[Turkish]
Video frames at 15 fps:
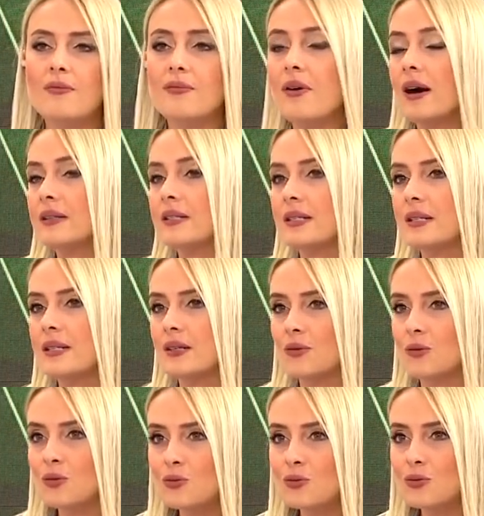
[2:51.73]
Fatih
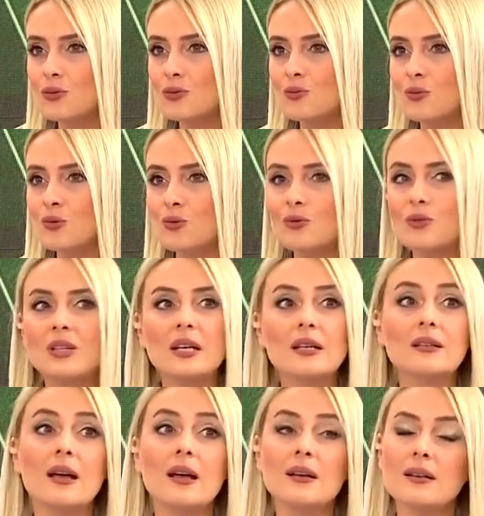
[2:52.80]
Öztürk müdür
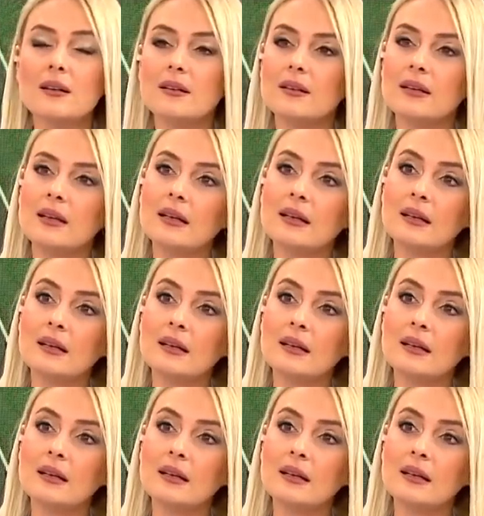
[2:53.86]
ya da e,